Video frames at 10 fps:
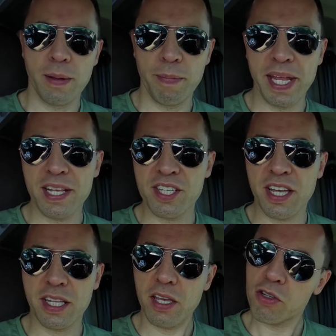Bene
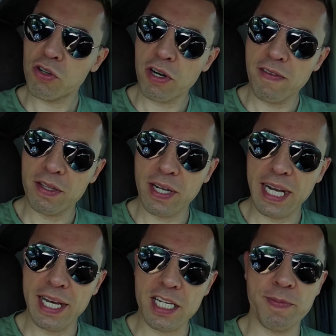gente, io sono arrivato a
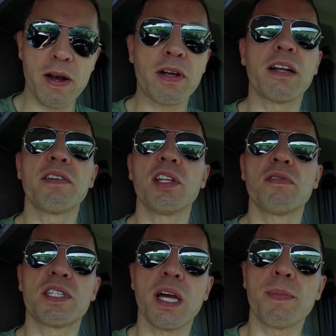casa, spero che il video
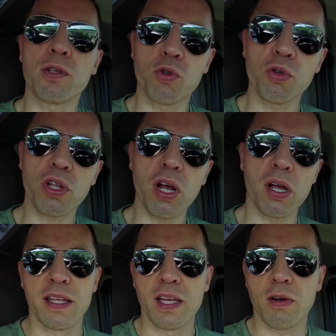vi sia
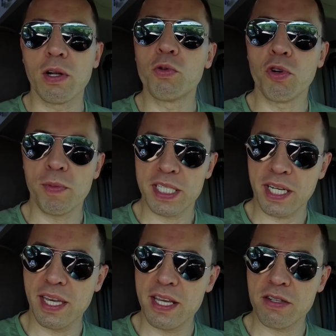piaciuto. Qualcuno mi ha
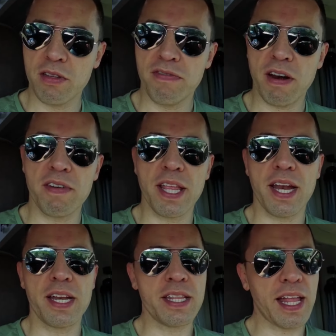già chiesto di far
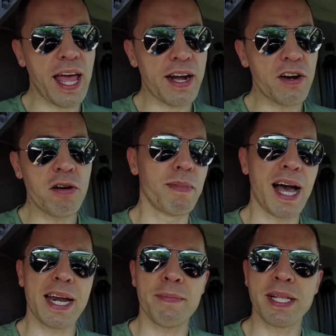vedere l'interno,
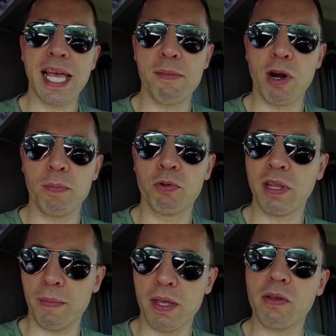ma rimandiamo
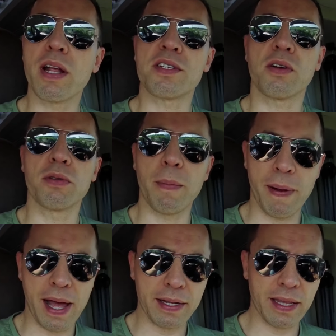l'appuntamento alla seconda
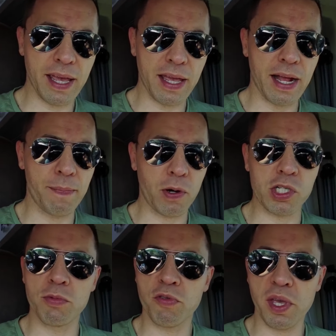parte, al
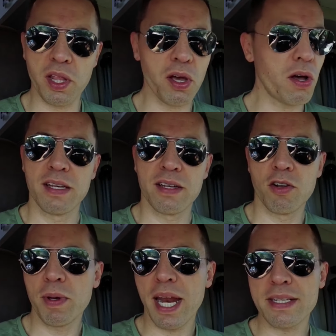prossimo video.
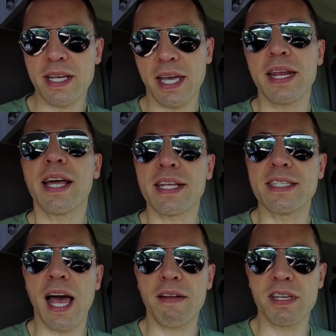Non mi resta che
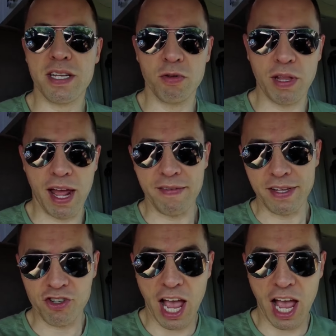ringraziarvi e salutarvi.